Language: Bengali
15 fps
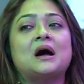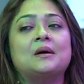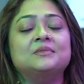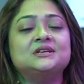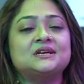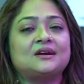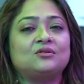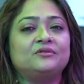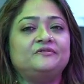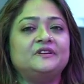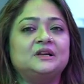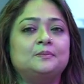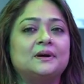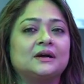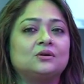আমি যে এখন
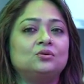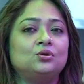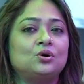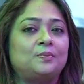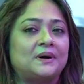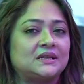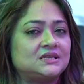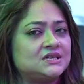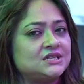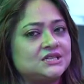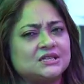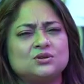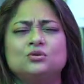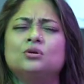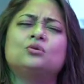ফিডব্যাকগুলো পাচ্ছি
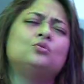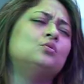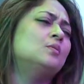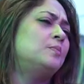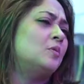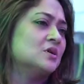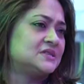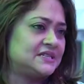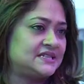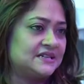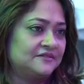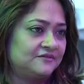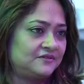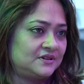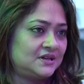সেগুলো খুব
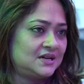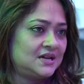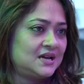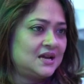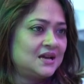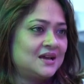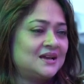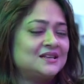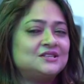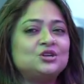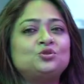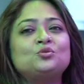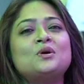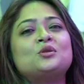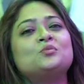পজিটিভ যে
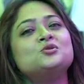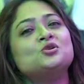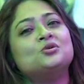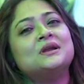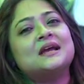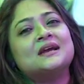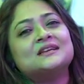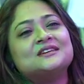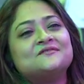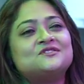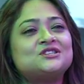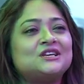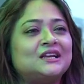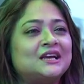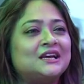তুমি তুমি যখন নেগেটিভ
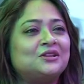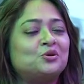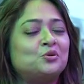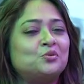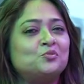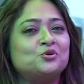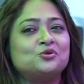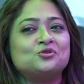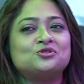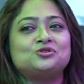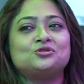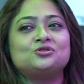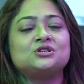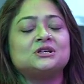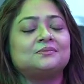ছিলে তখন মনে
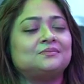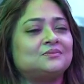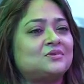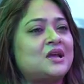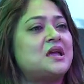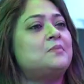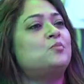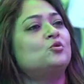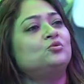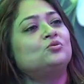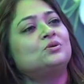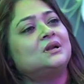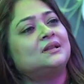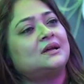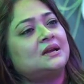হচ্ছিল যে এই
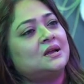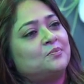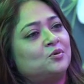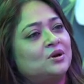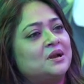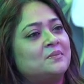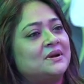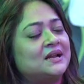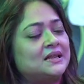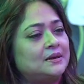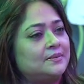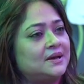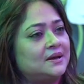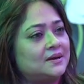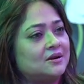বন্দুক নিয়ে দাঁড়িয়ে পড়লে মেরে
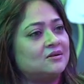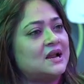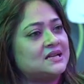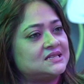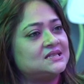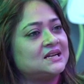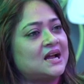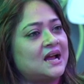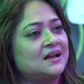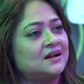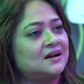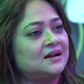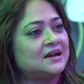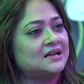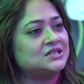দেবে কারণ লাইসেন্স
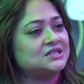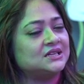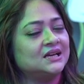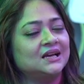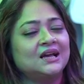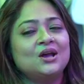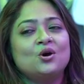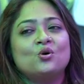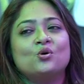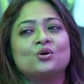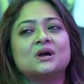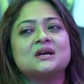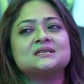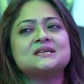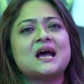গান আছে
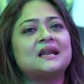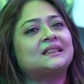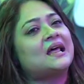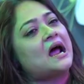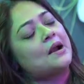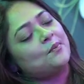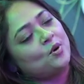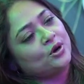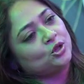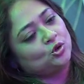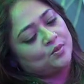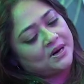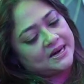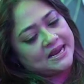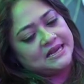ওর কাছে আর তারপরে
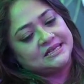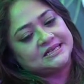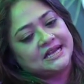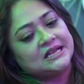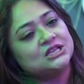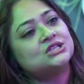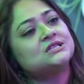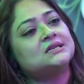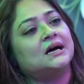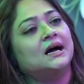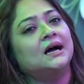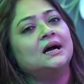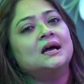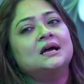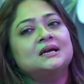তোমার এই চেঞ্জটা
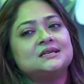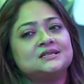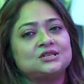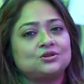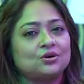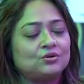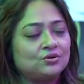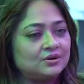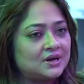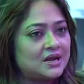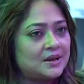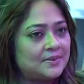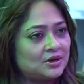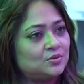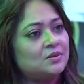যে তখন
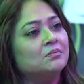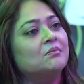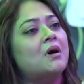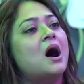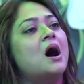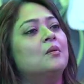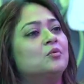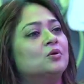এবার তুমি মা